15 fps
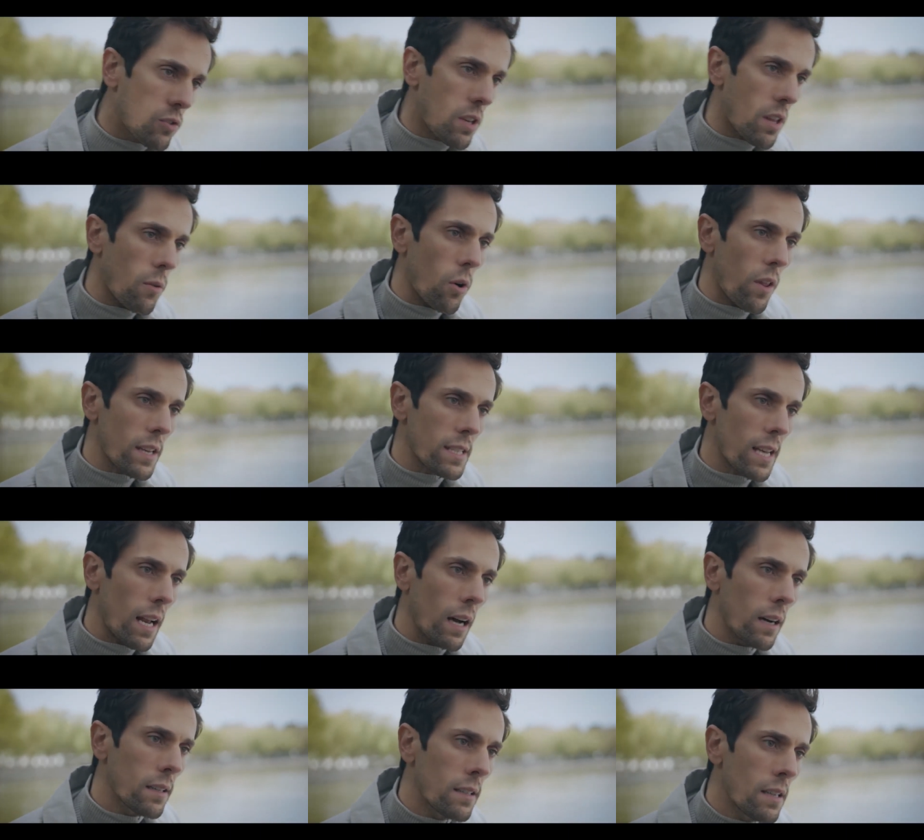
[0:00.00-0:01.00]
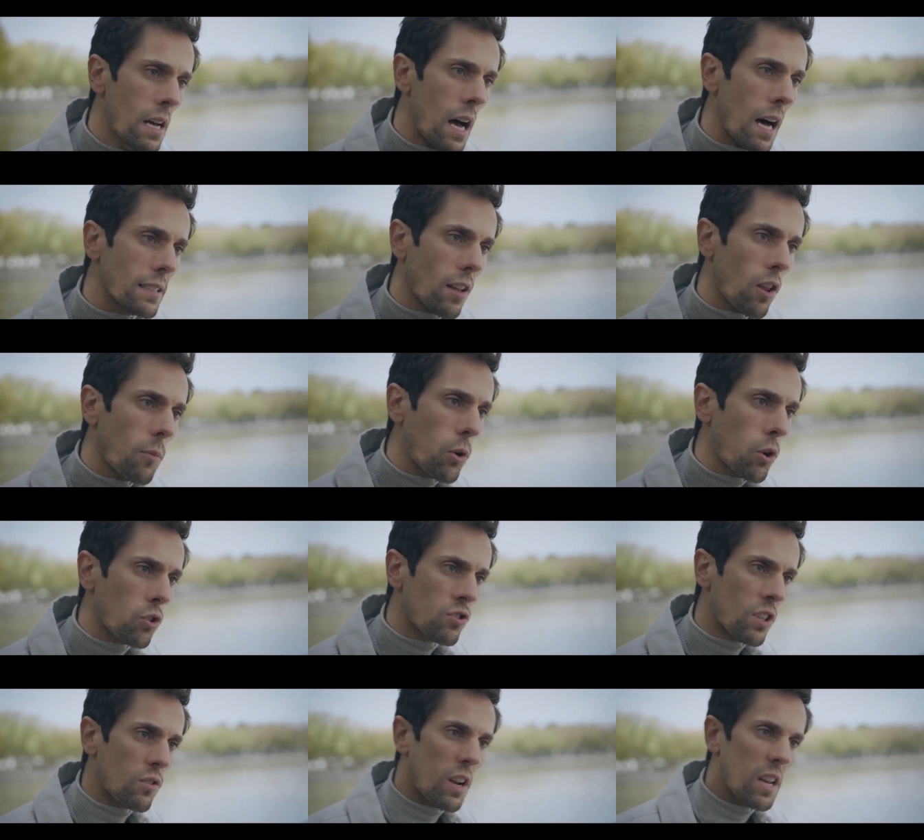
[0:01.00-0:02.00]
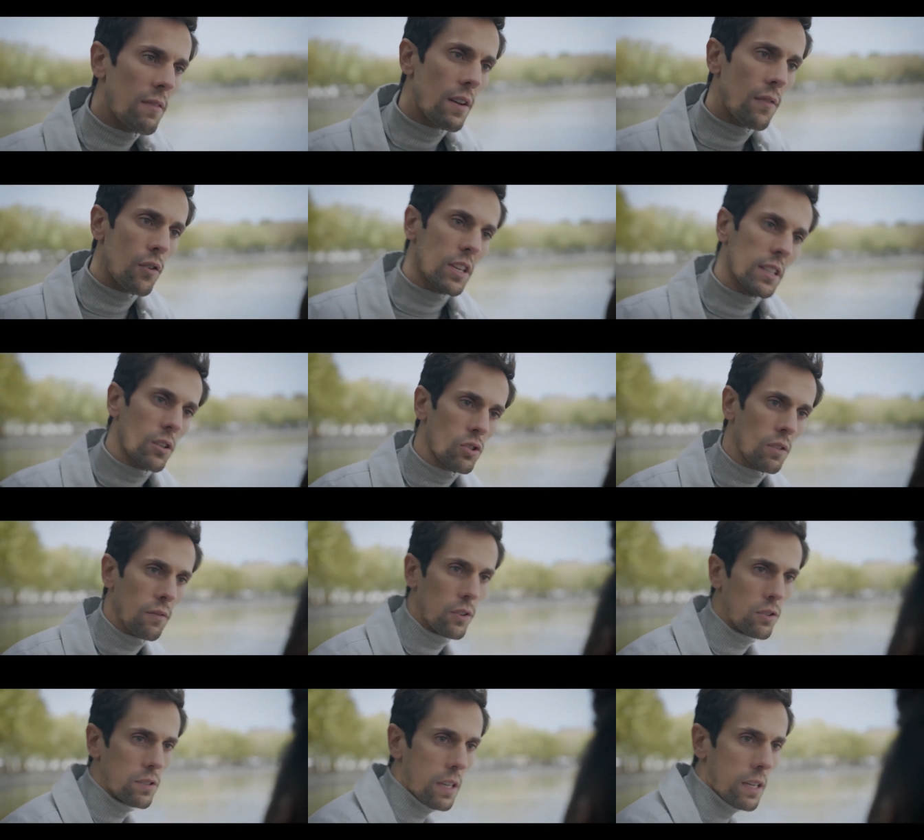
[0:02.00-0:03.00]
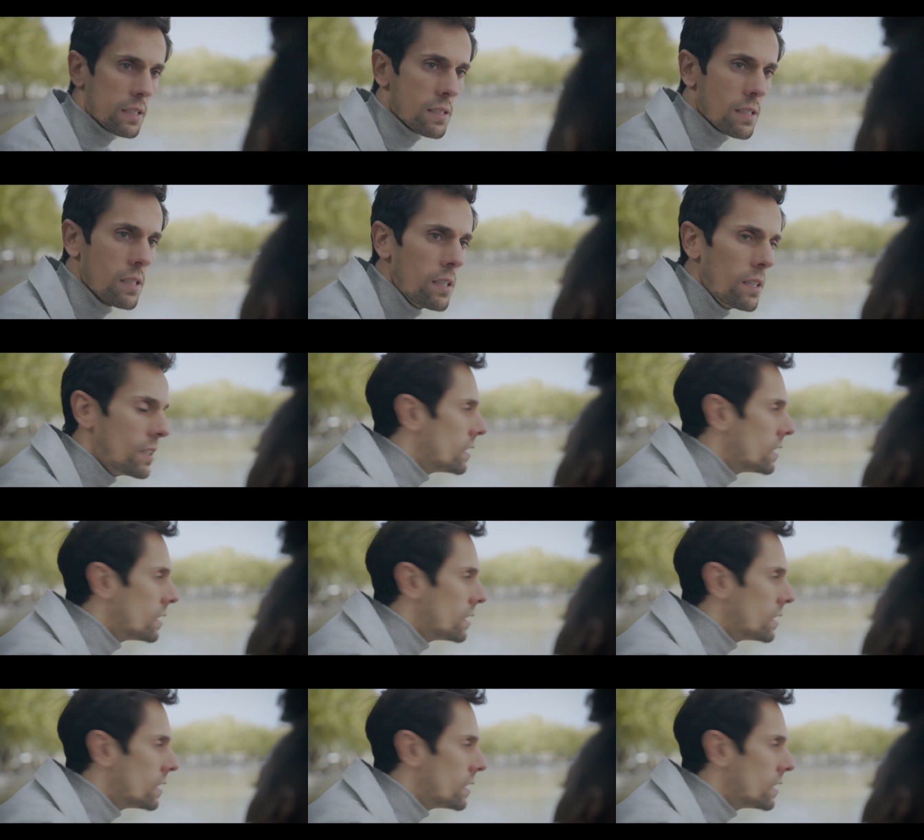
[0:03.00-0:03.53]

noche de bodas, yala. Atado por contrato al libre folleteo sin fronteras. Que solo era